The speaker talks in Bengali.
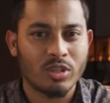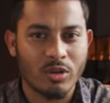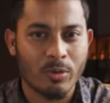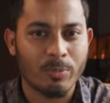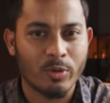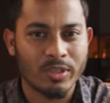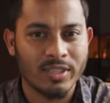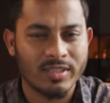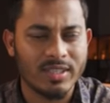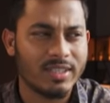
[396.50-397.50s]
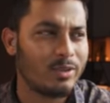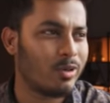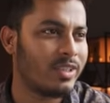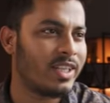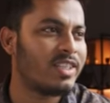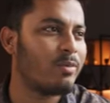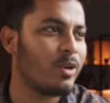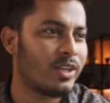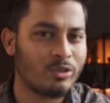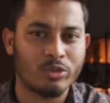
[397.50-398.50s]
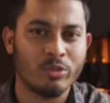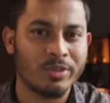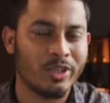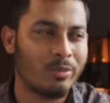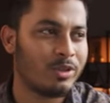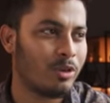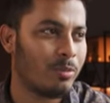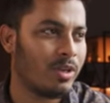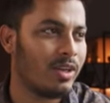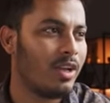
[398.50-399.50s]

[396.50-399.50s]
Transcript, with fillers: মুডটা অফ করে দিয়েছি এতে করে দেখতে মনে একটু সুবিধা হবে সবার